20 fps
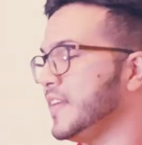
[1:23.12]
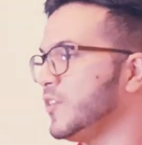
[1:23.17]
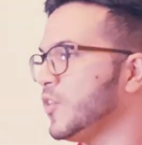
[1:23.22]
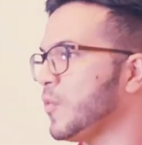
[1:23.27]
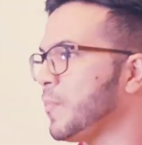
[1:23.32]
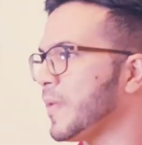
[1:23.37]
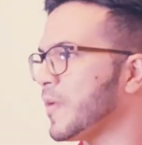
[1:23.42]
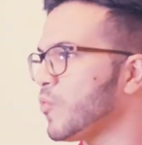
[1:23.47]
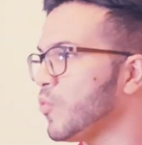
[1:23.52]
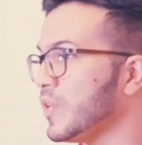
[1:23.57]
siendo
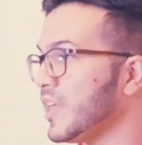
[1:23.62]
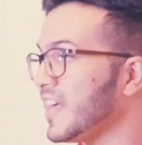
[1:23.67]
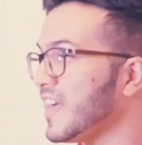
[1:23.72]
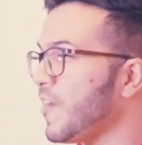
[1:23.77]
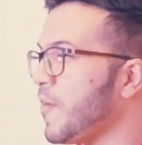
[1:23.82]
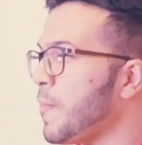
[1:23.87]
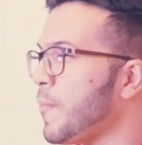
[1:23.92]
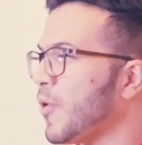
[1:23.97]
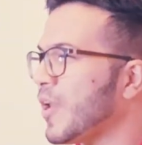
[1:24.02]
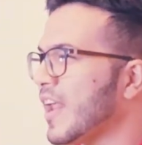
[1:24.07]

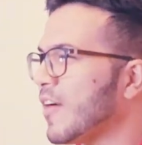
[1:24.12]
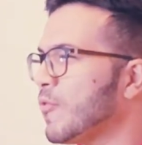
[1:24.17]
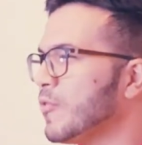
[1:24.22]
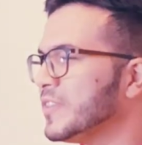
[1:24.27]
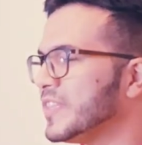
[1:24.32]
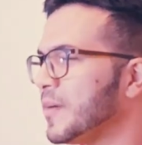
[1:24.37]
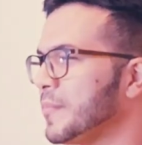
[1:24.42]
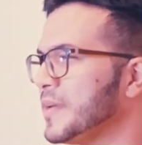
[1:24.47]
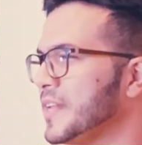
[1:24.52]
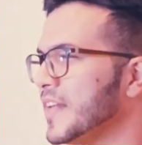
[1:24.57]
perjudicados por la
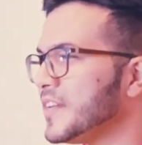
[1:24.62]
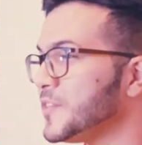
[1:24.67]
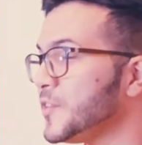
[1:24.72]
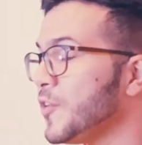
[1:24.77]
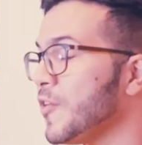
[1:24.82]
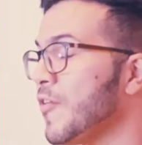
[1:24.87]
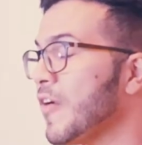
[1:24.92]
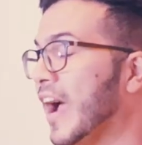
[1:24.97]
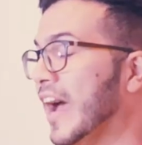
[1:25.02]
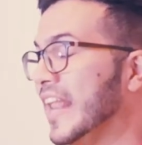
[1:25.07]

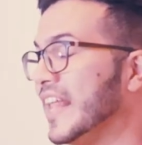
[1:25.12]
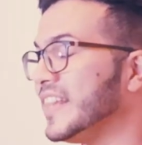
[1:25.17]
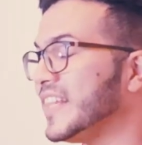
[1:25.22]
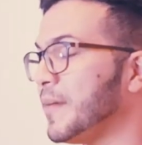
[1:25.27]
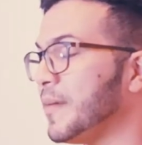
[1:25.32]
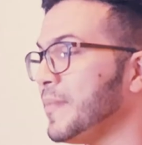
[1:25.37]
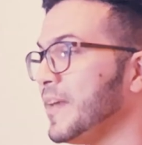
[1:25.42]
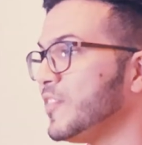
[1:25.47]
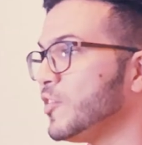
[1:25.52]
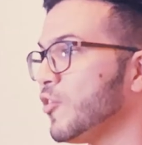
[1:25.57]
contaminación,
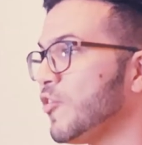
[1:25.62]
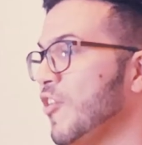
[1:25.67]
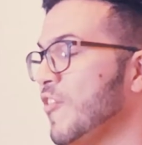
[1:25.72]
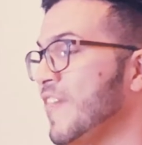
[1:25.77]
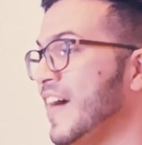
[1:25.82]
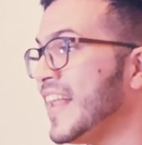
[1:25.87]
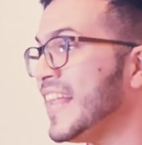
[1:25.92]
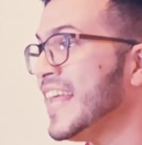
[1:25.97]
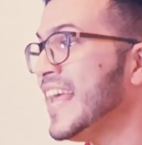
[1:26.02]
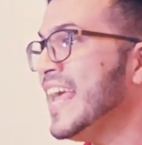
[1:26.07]
calentamiento
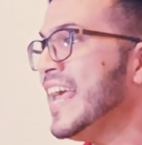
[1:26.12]
global